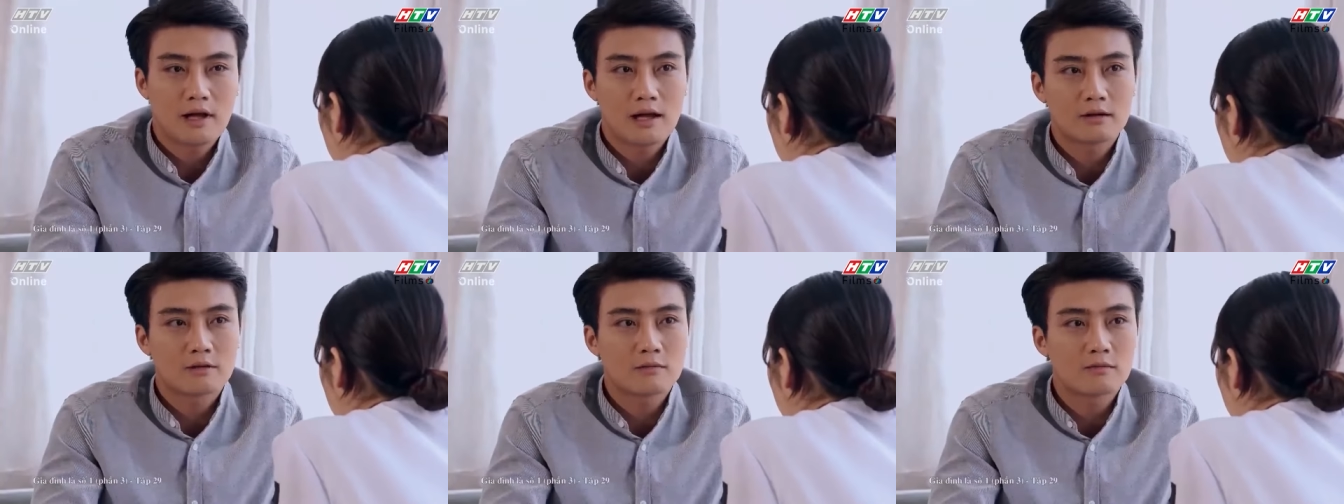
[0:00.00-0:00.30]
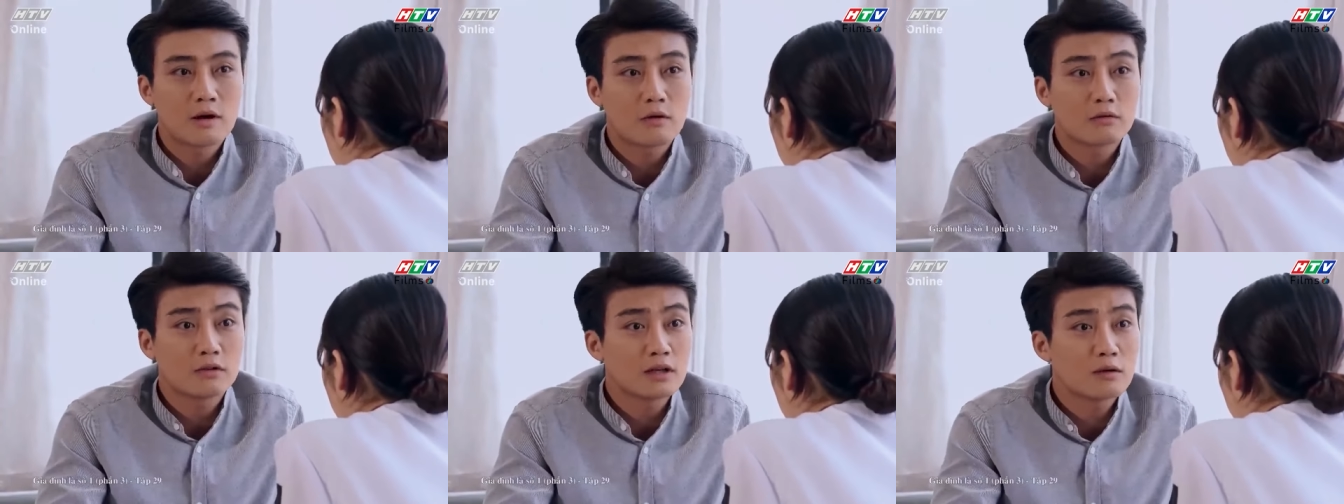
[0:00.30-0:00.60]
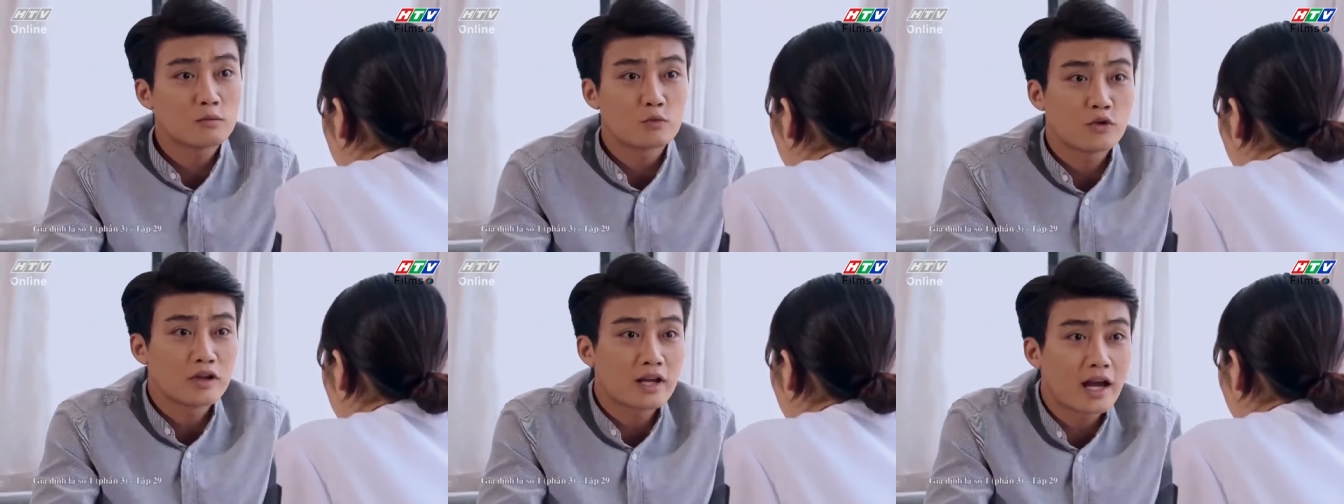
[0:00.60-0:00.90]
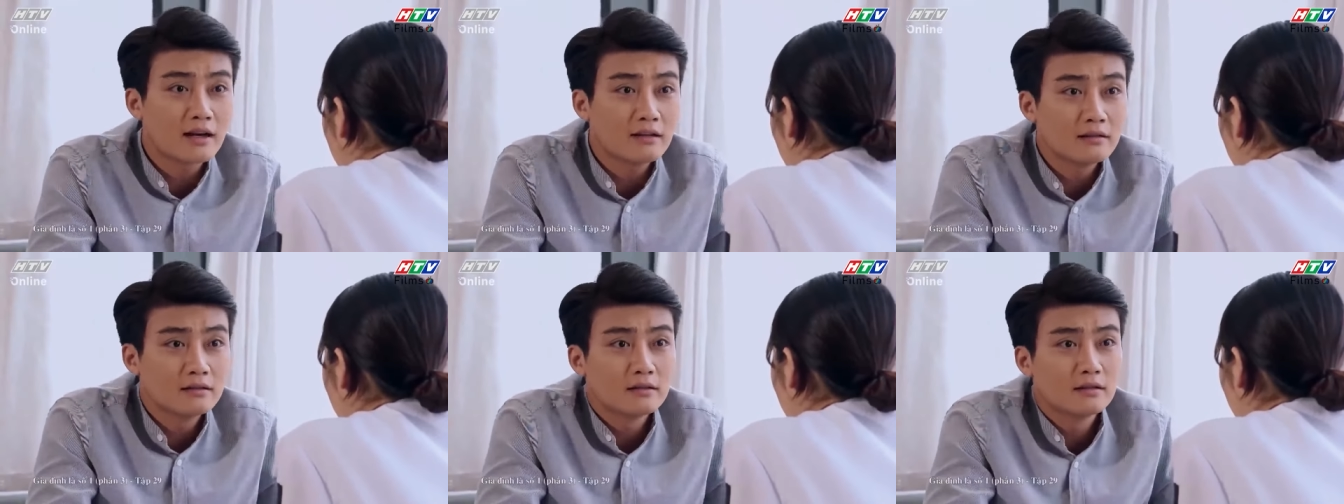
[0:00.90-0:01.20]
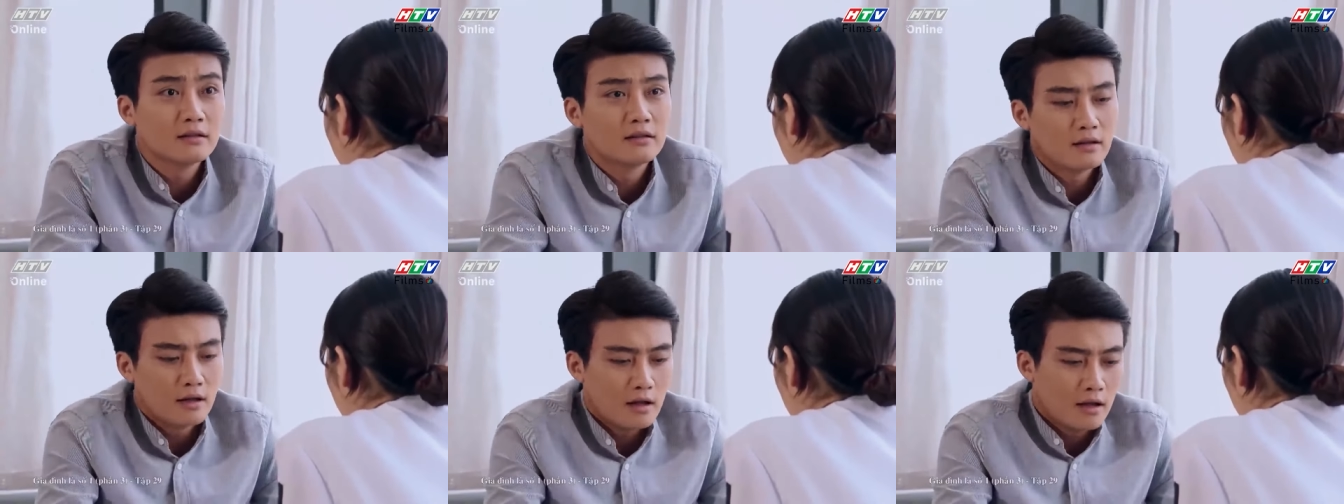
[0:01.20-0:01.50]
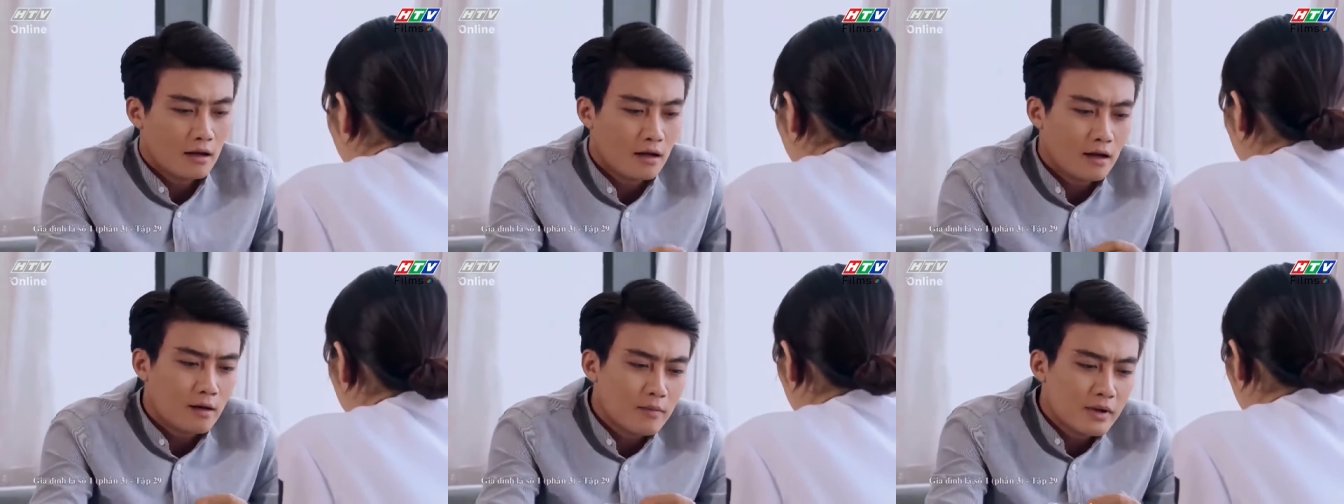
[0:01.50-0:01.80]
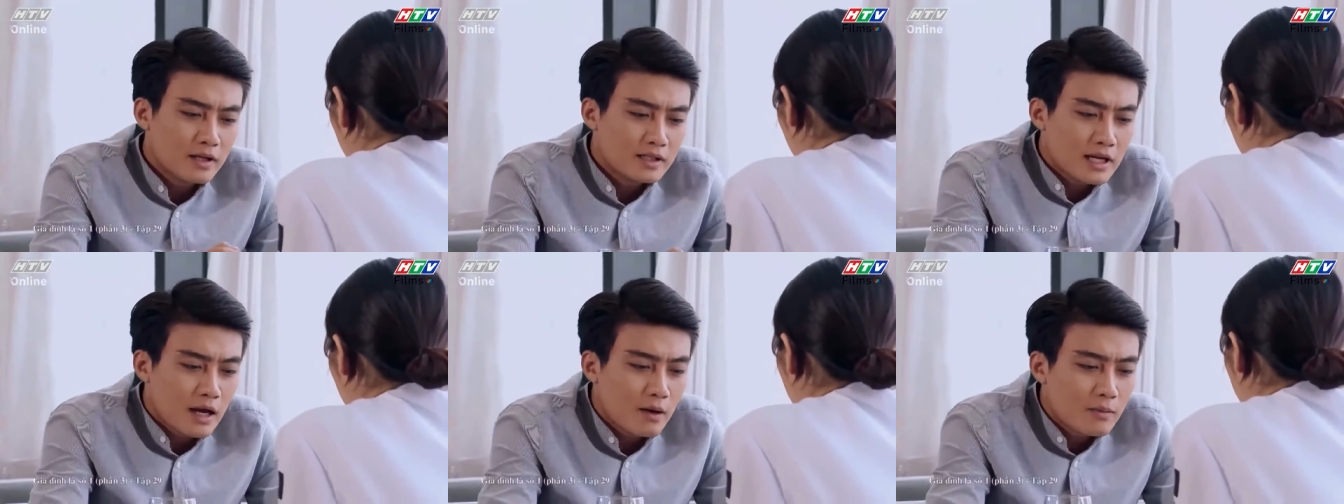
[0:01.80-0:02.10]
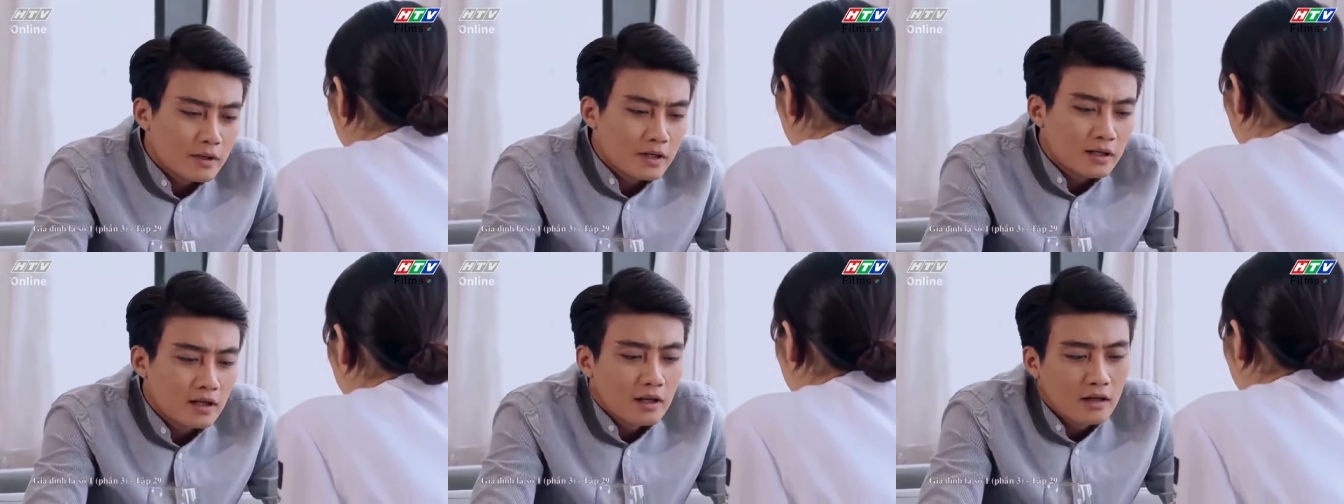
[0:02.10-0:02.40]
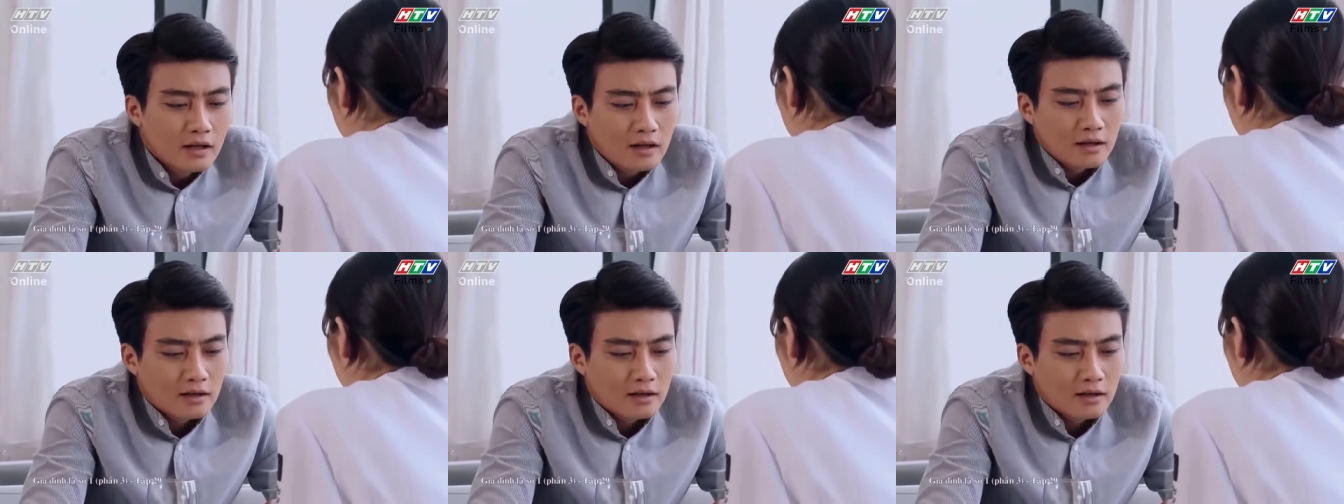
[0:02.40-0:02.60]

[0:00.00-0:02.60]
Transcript: anh cũng đâu thích đọc truyện tranh không biết sao bữa